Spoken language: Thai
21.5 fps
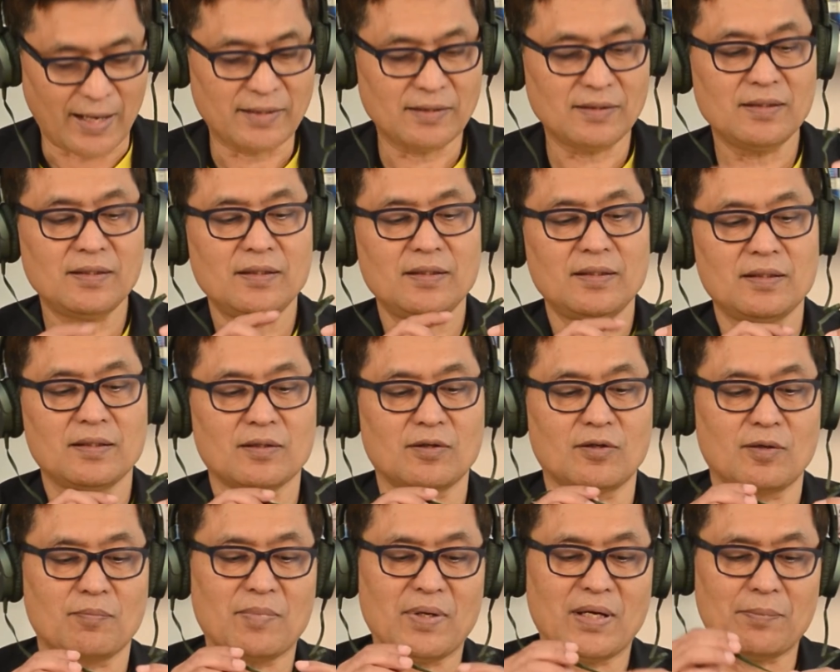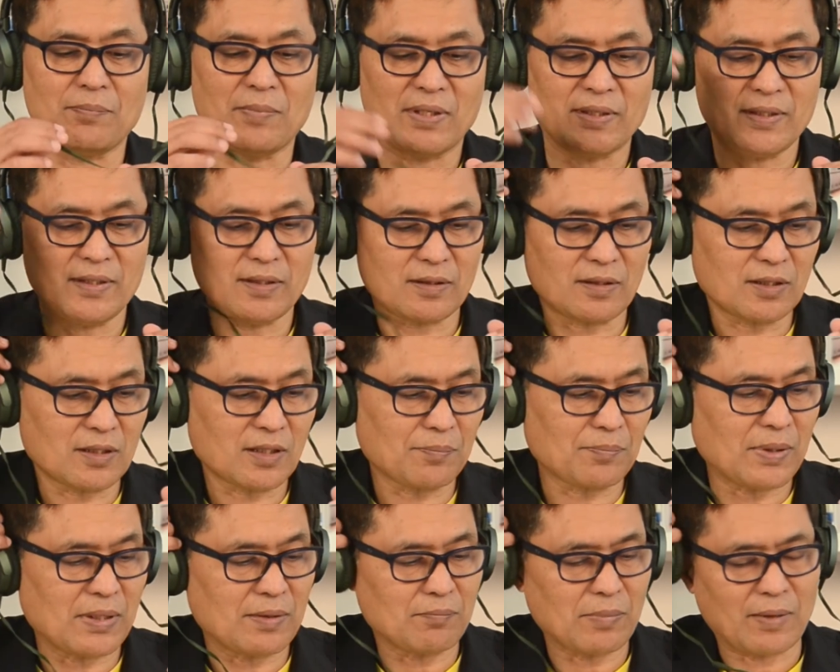ยที่ออกแบบมาเนี่ยก็จะ
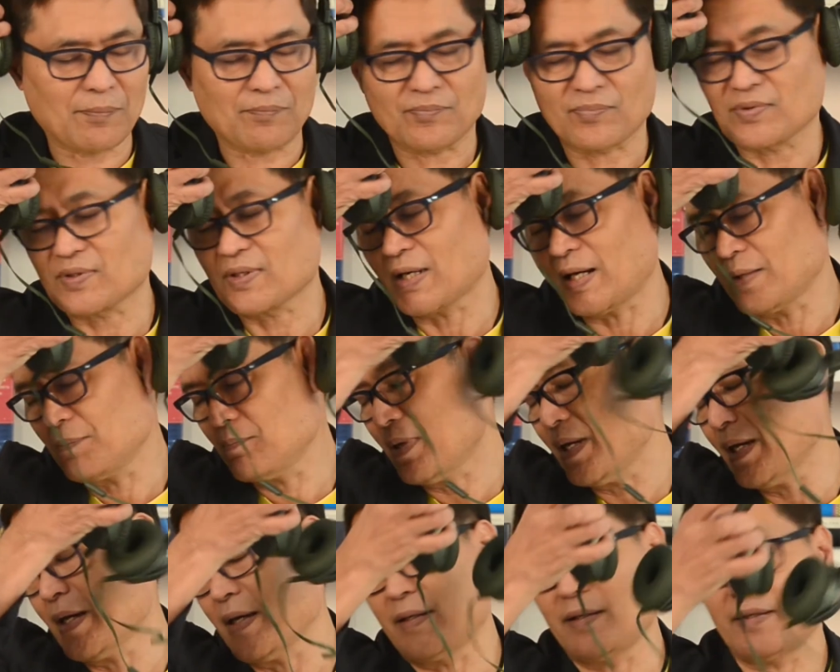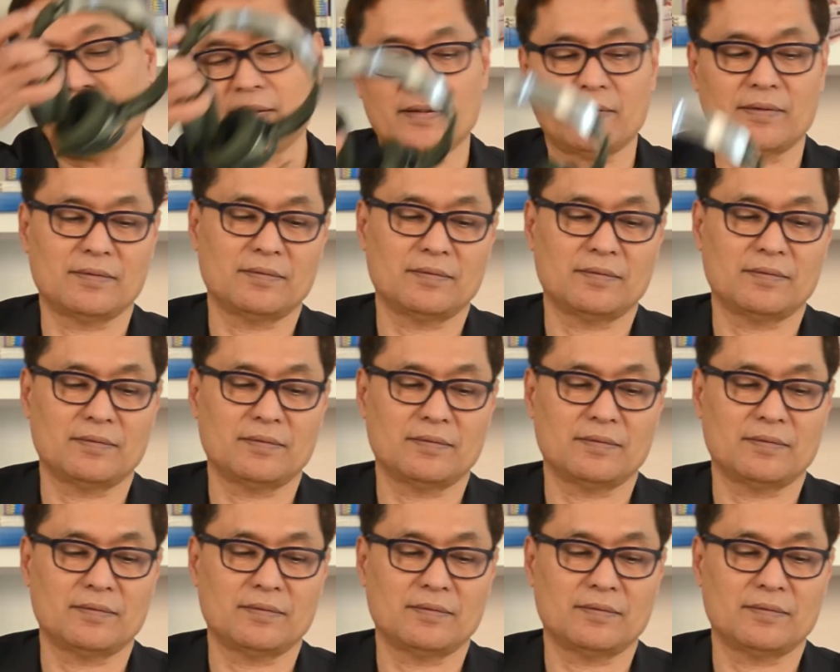เป็นแบบสายแบนนะฮะ